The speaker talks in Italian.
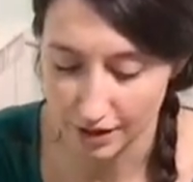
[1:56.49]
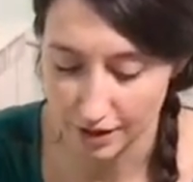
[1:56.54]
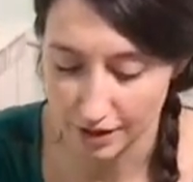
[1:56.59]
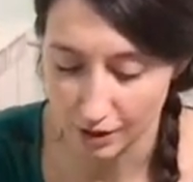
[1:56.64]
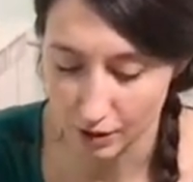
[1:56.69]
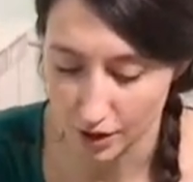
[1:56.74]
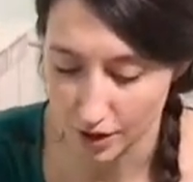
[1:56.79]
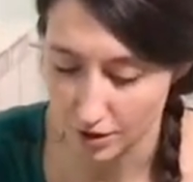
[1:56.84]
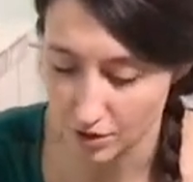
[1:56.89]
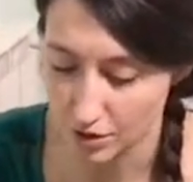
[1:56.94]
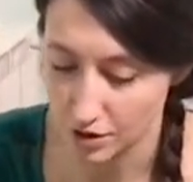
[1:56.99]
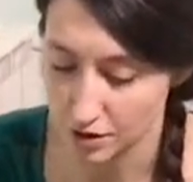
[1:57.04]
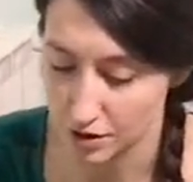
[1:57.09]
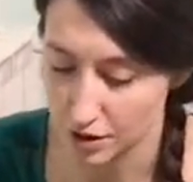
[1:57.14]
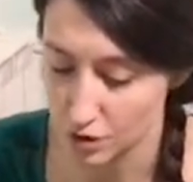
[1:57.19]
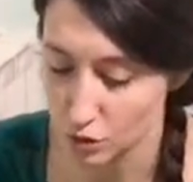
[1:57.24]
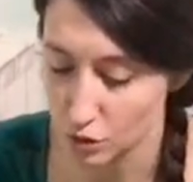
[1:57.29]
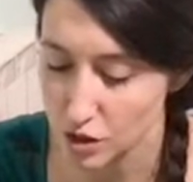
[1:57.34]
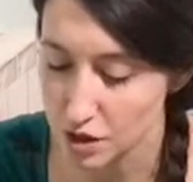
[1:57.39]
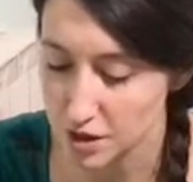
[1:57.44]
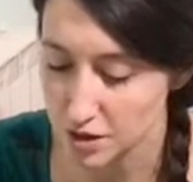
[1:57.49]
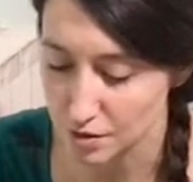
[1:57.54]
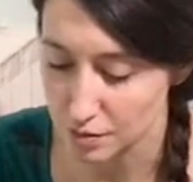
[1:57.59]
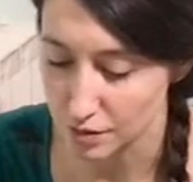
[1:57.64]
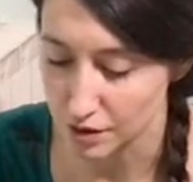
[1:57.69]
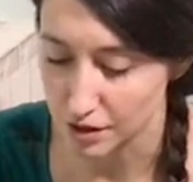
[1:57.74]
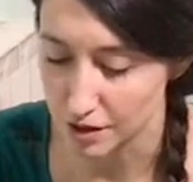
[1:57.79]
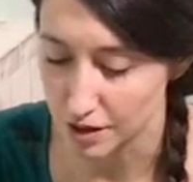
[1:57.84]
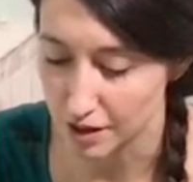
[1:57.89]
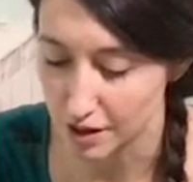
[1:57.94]
in occasione di
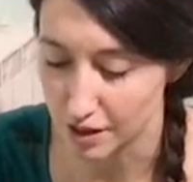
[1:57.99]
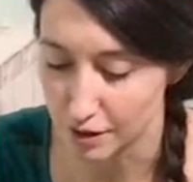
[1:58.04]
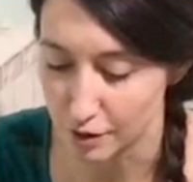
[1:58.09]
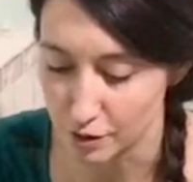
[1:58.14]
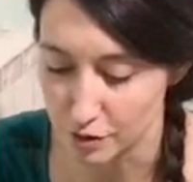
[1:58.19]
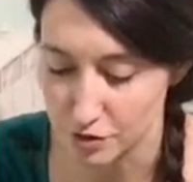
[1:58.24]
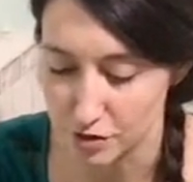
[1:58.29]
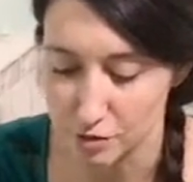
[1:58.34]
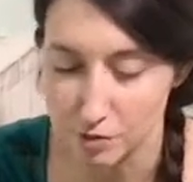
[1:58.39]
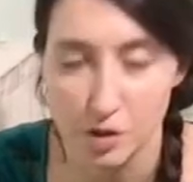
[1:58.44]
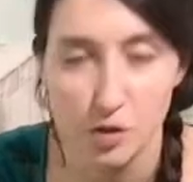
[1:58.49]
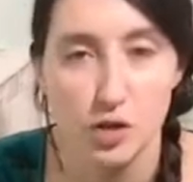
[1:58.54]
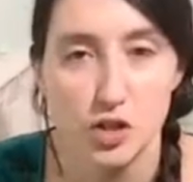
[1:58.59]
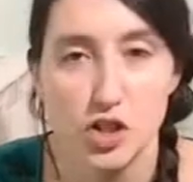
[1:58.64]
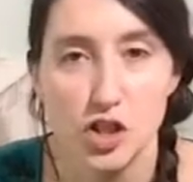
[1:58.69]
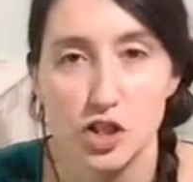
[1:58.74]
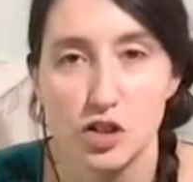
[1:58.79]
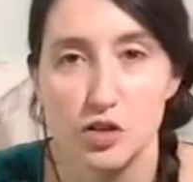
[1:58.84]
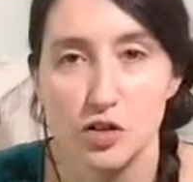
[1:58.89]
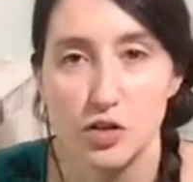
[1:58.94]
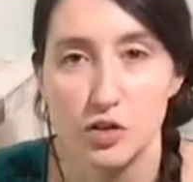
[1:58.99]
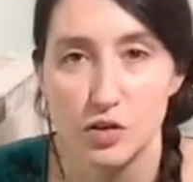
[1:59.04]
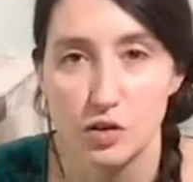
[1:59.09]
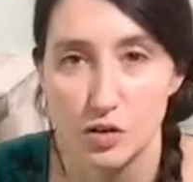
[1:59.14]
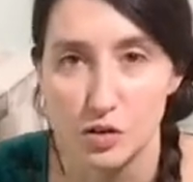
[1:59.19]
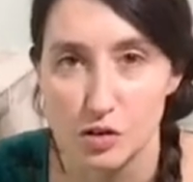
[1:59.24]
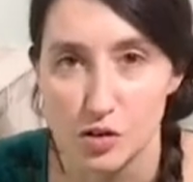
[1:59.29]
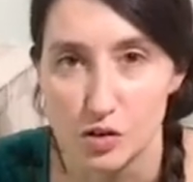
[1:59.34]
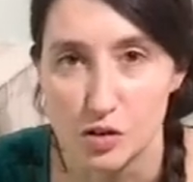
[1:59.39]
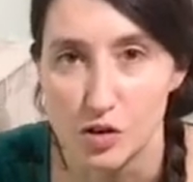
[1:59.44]
turismo dal nostro amico
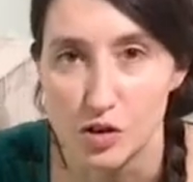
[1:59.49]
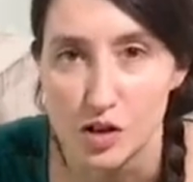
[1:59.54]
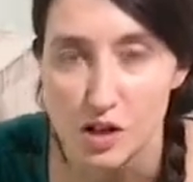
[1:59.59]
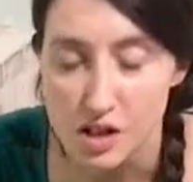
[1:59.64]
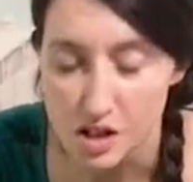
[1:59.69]
egittologo